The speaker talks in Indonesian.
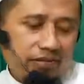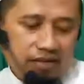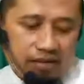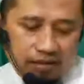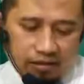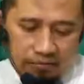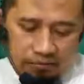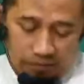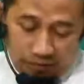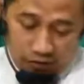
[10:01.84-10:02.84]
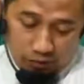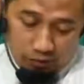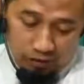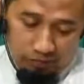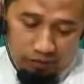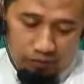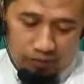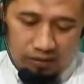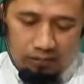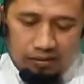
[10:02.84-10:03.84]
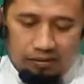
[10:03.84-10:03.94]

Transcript: Ya, begitu pula beliau mengambil